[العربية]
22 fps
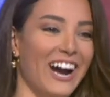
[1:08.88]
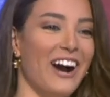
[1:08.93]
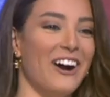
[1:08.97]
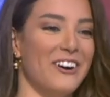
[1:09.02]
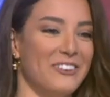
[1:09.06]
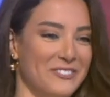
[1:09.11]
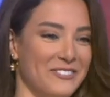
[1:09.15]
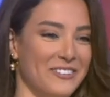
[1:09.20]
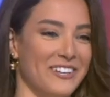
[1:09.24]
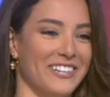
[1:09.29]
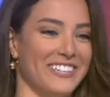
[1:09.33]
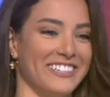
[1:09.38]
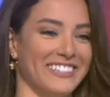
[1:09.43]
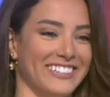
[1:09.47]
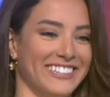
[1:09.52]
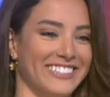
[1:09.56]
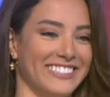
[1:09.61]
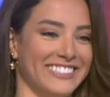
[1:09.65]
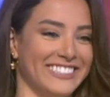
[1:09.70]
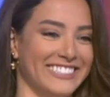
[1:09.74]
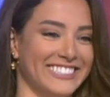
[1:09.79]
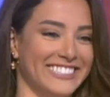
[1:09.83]
معقول
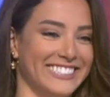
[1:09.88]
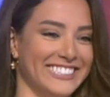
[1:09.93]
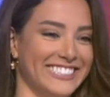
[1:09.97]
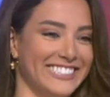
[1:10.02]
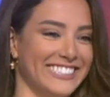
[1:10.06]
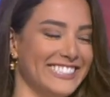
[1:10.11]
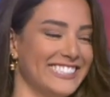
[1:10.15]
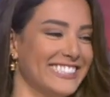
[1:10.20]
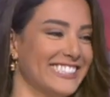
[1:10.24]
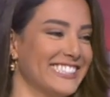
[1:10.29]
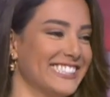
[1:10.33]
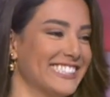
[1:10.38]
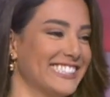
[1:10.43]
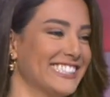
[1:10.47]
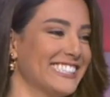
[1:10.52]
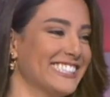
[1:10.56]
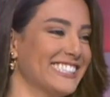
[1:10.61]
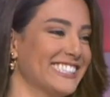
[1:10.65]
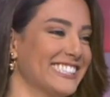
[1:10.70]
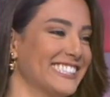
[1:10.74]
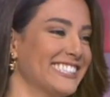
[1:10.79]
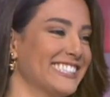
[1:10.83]
هيدي
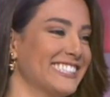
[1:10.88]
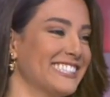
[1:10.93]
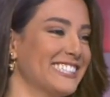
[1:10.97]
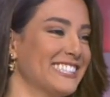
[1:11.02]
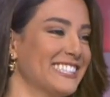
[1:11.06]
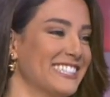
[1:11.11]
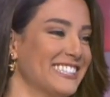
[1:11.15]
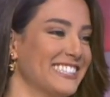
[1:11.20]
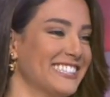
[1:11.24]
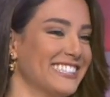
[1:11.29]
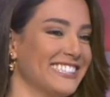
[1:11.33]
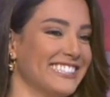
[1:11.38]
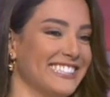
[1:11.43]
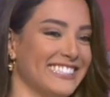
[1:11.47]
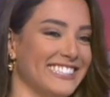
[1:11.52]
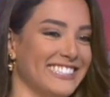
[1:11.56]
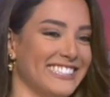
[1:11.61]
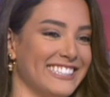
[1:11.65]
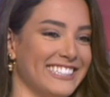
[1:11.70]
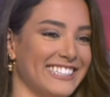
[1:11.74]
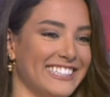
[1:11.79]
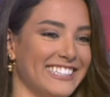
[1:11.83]
التكنولوجيا مش جديد على
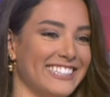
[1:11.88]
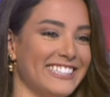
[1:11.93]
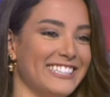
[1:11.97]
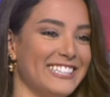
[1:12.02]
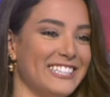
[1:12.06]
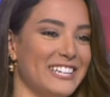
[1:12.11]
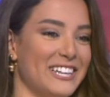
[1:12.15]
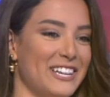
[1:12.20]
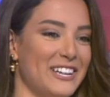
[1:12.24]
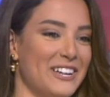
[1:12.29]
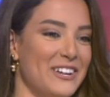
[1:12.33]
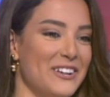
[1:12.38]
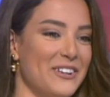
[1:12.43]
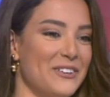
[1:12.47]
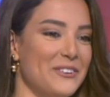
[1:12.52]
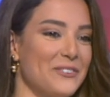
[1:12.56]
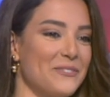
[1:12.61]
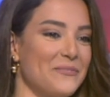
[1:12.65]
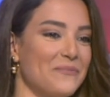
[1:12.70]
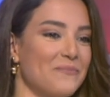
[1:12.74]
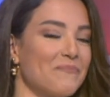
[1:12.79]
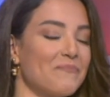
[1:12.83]
دبي اكيد
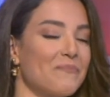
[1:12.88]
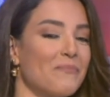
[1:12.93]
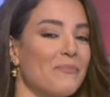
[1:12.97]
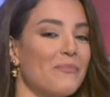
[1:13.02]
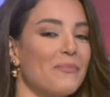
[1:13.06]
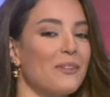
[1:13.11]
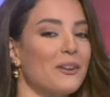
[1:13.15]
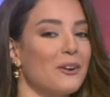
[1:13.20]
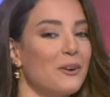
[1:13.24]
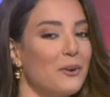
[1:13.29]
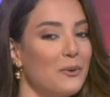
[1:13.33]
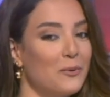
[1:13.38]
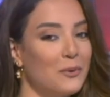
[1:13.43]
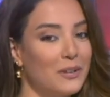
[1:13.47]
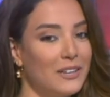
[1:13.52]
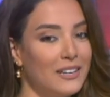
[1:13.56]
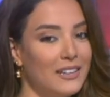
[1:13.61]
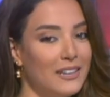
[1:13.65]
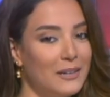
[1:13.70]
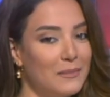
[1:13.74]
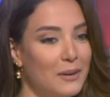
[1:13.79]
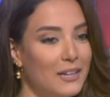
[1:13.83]
لدبي هي دائما
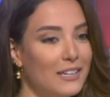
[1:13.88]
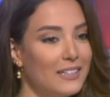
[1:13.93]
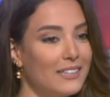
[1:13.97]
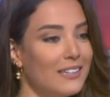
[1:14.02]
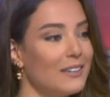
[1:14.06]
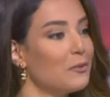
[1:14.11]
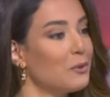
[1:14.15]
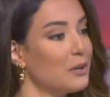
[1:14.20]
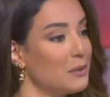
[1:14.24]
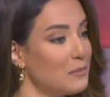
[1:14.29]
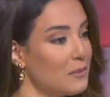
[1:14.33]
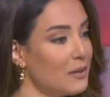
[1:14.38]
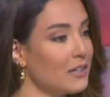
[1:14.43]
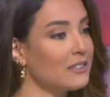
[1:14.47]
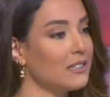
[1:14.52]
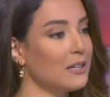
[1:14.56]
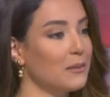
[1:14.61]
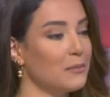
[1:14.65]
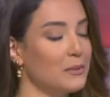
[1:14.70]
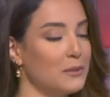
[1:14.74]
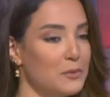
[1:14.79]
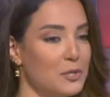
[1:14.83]
والمك...
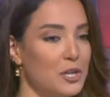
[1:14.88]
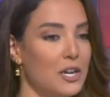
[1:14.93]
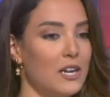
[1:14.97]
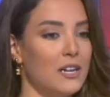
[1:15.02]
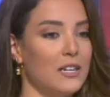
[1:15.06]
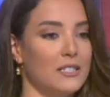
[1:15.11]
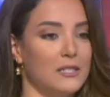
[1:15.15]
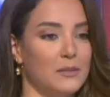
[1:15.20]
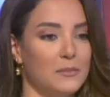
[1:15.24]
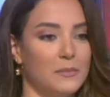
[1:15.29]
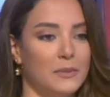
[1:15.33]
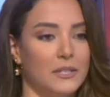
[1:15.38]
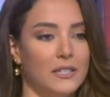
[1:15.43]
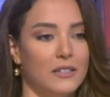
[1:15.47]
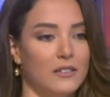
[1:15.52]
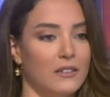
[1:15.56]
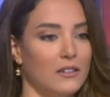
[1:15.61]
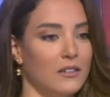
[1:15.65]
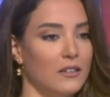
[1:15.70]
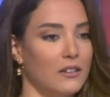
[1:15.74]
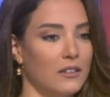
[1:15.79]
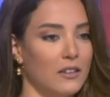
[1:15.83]
والمكتب مجهز
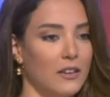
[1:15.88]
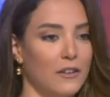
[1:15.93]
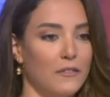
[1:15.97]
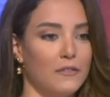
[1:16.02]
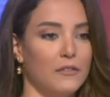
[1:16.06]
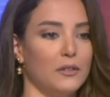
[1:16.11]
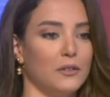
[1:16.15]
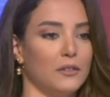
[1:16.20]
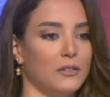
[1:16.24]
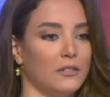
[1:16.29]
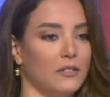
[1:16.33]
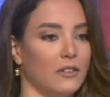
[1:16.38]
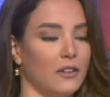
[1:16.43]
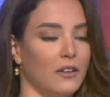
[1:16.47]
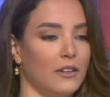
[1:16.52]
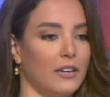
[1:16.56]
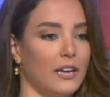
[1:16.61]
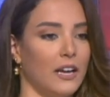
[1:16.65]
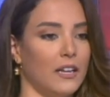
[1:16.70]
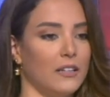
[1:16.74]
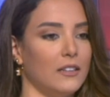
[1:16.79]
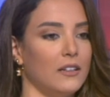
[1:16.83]
بكافه
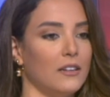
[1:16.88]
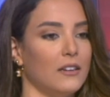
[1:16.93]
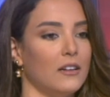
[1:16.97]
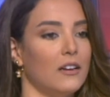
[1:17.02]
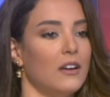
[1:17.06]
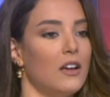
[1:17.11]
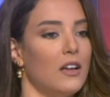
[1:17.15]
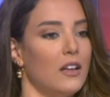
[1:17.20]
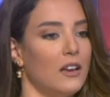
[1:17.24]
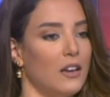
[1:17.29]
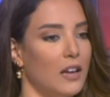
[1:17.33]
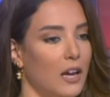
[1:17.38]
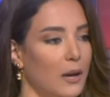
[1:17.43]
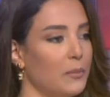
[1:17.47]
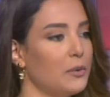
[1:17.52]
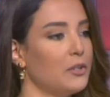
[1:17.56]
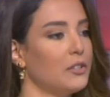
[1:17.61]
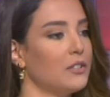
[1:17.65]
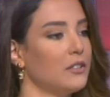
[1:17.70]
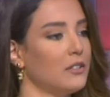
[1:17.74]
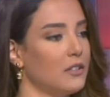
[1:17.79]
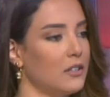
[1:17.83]
يعني
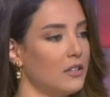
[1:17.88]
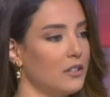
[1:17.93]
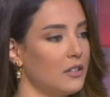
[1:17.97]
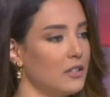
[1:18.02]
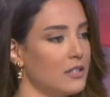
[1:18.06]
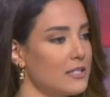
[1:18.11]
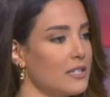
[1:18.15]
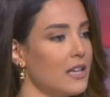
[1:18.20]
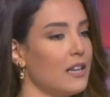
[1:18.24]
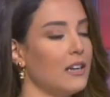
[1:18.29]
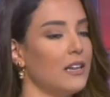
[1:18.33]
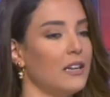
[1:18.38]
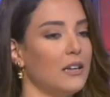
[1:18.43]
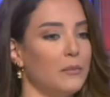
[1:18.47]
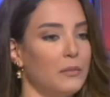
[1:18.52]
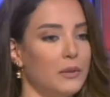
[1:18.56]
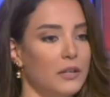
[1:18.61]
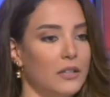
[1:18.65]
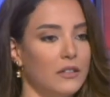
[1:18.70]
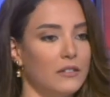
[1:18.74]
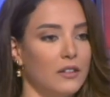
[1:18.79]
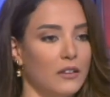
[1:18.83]
الامن
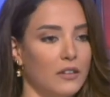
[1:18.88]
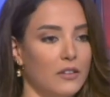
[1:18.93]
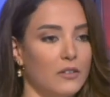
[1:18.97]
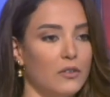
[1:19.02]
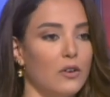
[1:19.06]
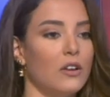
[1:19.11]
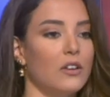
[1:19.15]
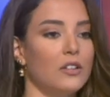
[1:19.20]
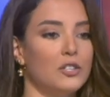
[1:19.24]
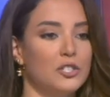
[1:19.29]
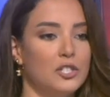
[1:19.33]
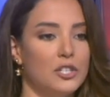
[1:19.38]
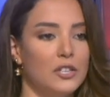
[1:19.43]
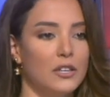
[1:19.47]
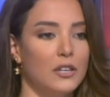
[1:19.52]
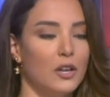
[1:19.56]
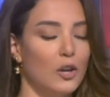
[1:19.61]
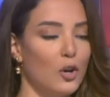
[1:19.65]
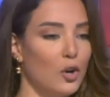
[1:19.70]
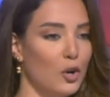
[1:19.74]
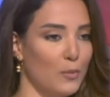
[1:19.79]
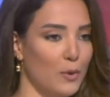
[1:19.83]
السلامه التكنولوجي
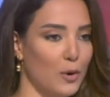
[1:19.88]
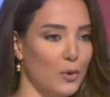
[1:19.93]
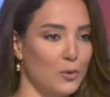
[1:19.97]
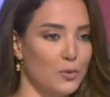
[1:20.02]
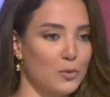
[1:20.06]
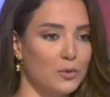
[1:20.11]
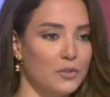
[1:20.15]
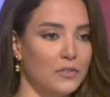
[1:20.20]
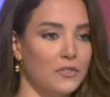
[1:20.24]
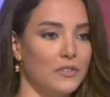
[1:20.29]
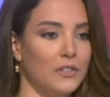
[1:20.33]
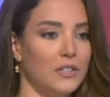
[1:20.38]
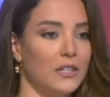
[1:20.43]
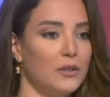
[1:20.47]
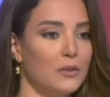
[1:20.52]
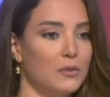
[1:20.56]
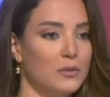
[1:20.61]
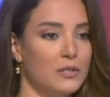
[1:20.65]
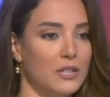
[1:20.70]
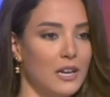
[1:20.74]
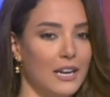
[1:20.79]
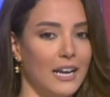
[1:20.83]
كله موجود فيه
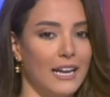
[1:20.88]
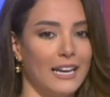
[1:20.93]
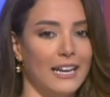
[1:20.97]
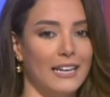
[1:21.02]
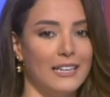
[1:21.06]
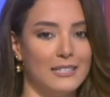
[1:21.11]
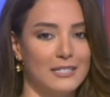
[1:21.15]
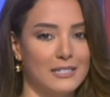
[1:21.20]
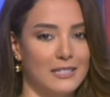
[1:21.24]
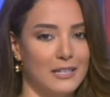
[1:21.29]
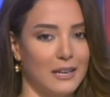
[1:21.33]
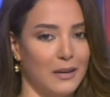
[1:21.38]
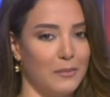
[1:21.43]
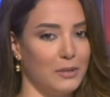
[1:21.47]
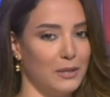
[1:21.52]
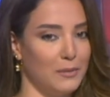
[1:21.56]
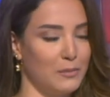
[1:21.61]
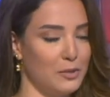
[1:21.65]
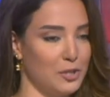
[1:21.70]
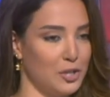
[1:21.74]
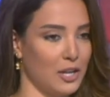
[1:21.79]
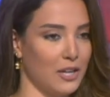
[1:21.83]
حلو. وصالح
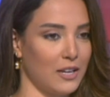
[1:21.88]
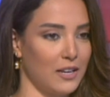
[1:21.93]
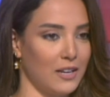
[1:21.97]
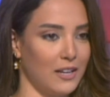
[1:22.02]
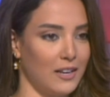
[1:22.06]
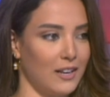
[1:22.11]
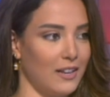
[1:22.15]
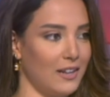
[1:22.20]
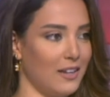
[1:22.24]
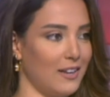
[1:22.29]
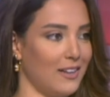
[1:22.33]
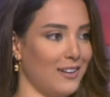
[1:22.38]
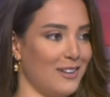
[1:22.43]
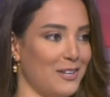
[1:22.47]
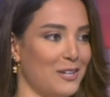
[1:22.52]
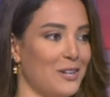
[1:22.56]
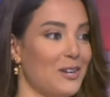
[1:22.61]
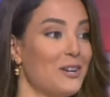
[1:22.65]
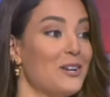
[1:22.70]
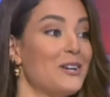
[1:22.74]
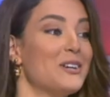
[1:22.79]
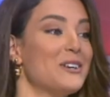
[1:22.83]
للاستعمال بشكل الشروط
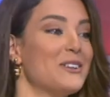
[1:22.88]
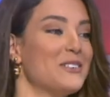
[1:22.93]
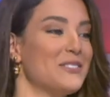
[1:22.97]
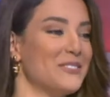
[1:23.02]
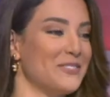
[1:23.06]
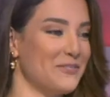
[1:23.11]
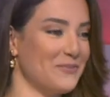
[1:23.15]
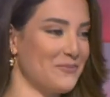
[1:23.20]
الامانه موجوده